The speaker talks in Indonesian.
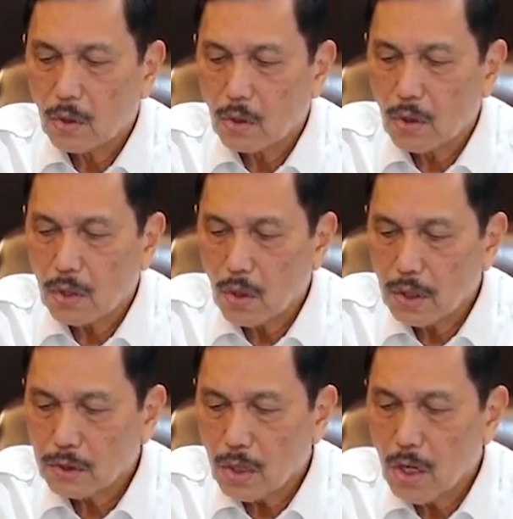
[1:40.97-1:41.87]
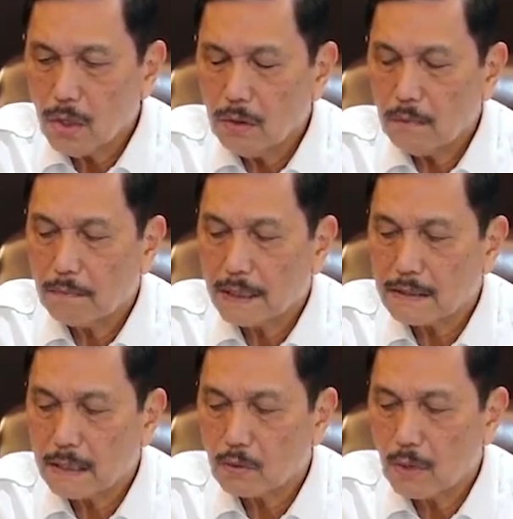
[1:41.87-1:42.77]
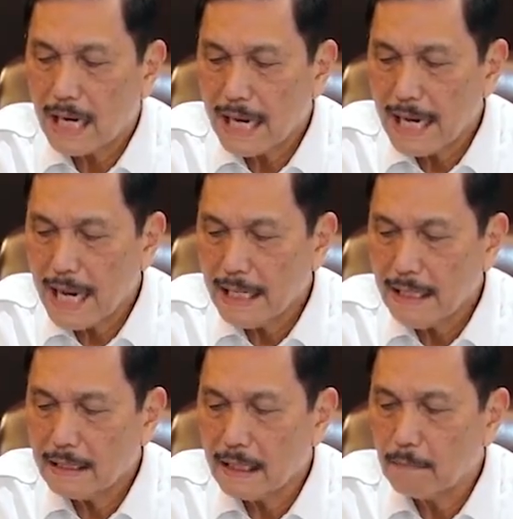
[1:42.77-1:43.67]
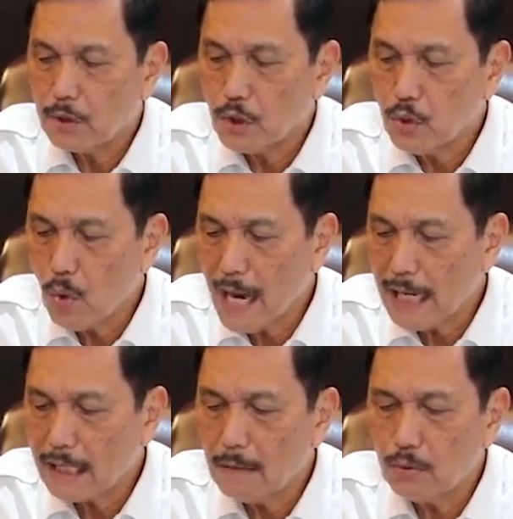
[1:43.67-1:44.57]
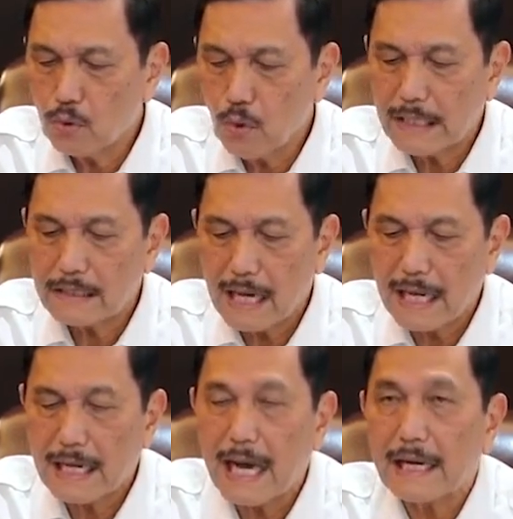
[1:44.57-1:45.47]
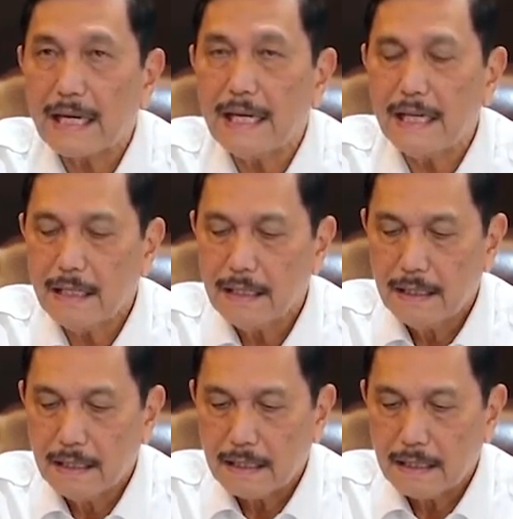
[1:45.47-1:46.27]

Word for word: toko kelontong, pasar swalayan yang menjual kebutuhan sehari-hari